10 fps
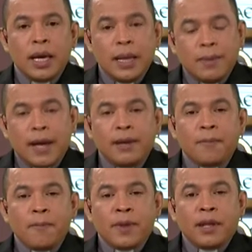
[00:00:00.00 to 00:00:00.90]
Y bien,
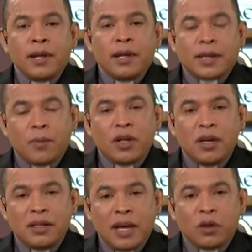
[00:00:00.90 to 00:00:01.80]
estamos
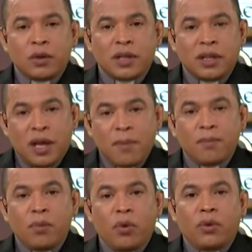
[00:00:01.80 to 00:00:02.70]
iniciando este
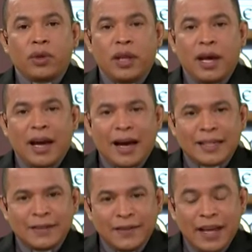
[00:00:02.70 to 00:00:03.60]
tiempo de
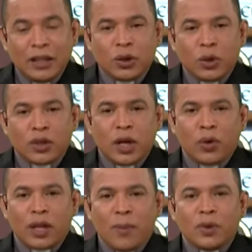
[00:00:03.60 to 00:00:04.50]
Adviento, nos
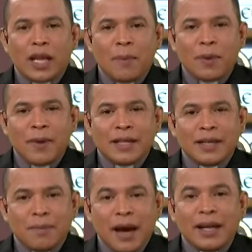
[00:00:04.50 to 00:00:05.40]
encontramos en la primera
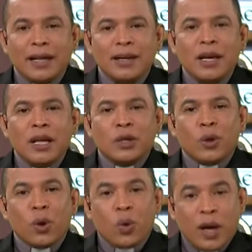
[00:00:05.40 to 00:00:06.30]
semana,
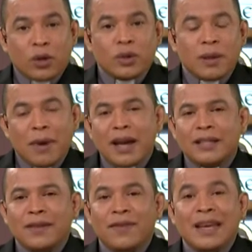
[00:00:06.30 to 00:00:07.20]
son cuatro
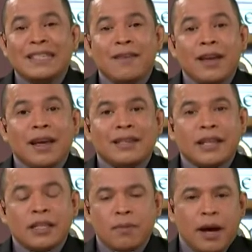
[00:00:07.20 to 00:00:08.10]
semanas, y fíjense bien que
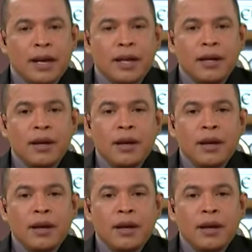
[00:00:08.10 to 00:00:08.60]
esta semana,